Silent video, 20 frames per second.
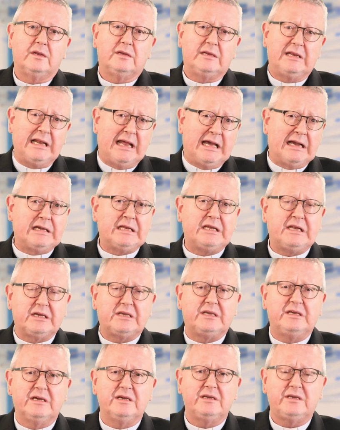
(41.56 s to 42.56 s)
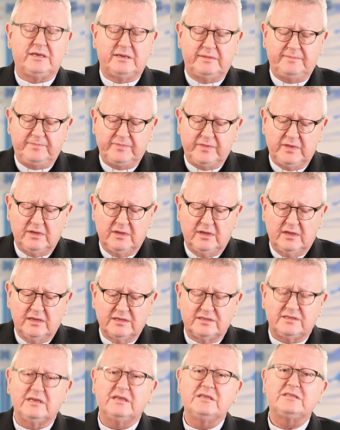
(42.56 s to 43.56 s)
Die Lage der Kirche,
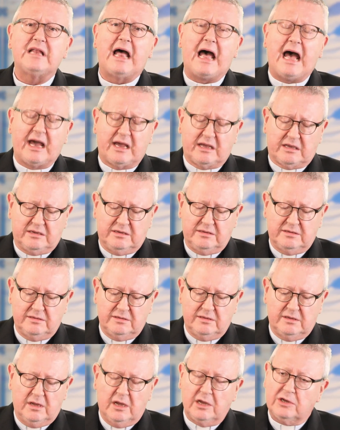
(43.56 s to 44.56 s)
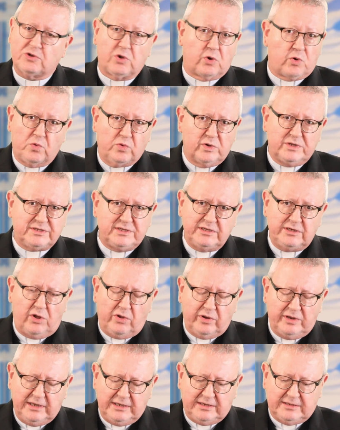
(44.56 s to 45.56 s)
sie ist arg. Doch ruht sie
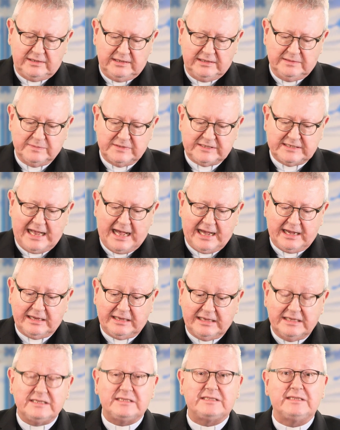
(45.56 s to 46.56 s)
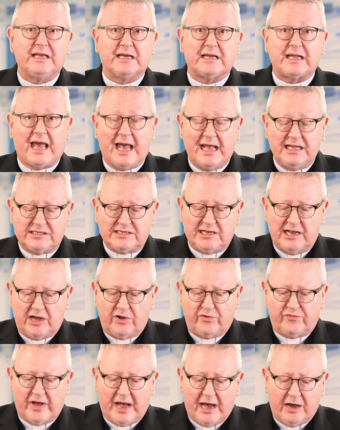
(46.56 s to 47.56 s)
noch nicht im Sarg, ist ihr
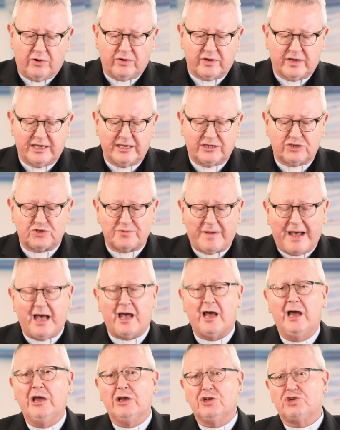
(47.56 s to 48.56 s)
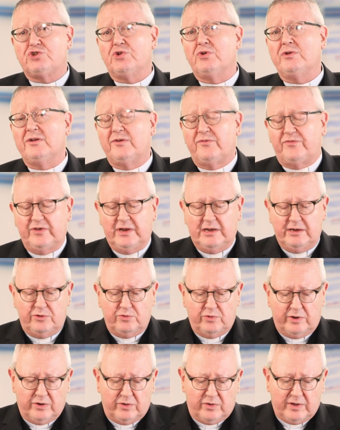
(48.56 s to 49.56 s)
Kreislauf auch recht schwach, stöhnen viele
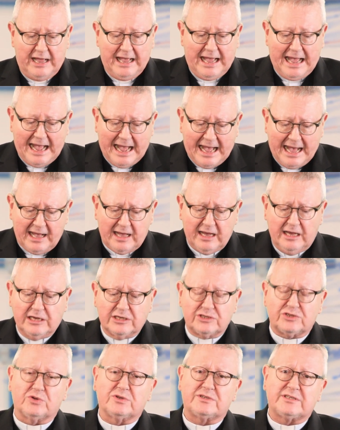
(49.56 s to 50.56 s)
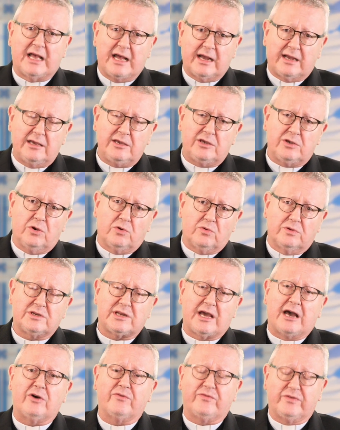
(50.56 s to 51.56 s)
nur noch, ach, so sag ich und
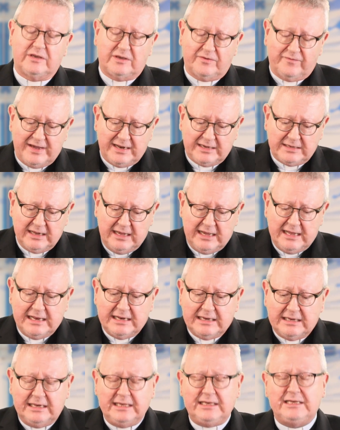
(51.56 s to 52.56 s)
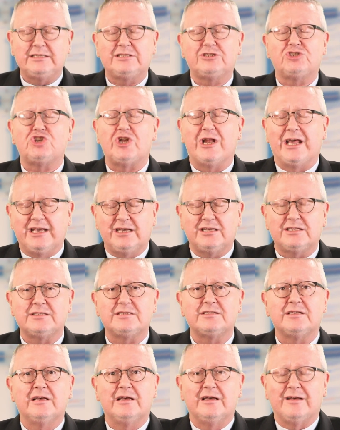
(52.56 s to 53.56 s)
drauf ich wett, nichts
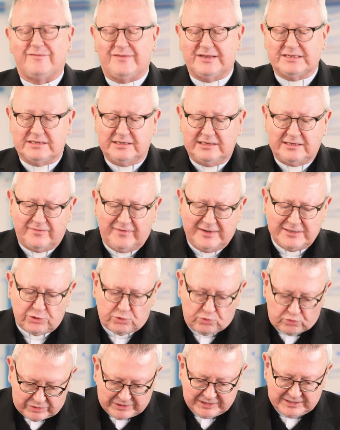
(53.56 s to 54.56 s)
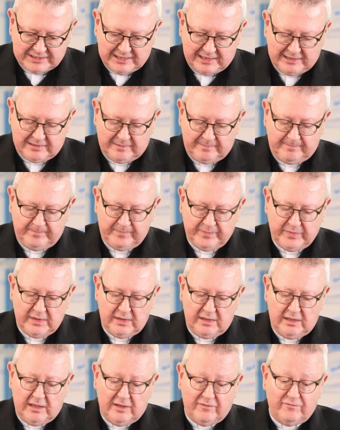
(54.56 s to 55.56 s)
Schlechts, was nicht was Gutes hätt.
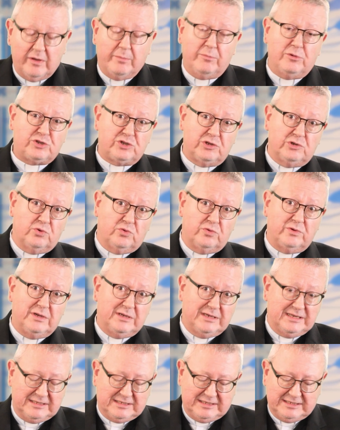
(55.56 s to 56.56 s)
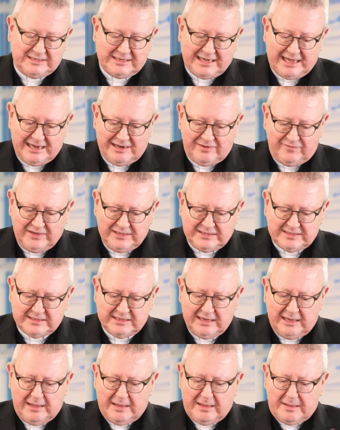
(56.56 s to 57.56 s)
Wir müssen nun, dies ist kein Witz,